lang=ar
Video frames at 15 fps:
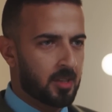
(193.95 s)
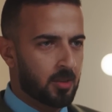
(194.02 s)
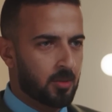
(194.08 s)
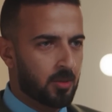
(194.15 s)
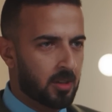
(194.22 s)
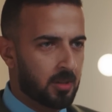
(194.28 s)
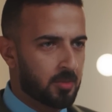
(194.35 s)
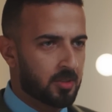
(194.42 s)
ايه
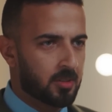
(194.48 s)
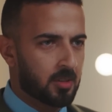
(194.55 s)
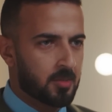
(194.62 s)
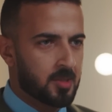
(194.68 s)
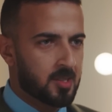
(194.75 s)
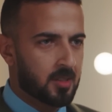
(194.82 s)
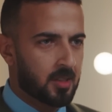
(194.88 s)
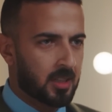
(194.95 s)
وقلب
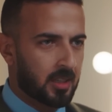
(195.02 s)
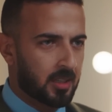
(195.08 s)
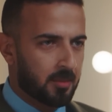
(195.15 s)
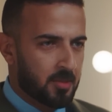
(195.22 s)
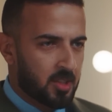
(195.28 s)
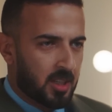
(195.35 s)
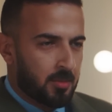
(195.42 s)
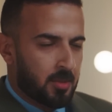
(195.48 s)
الترابيزه ايه انا
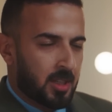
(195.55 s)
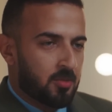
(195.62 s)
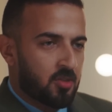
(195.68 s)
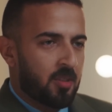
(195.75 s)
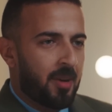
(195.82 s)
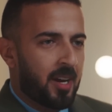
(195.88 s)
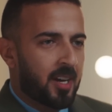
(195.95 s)
انا مش فاهم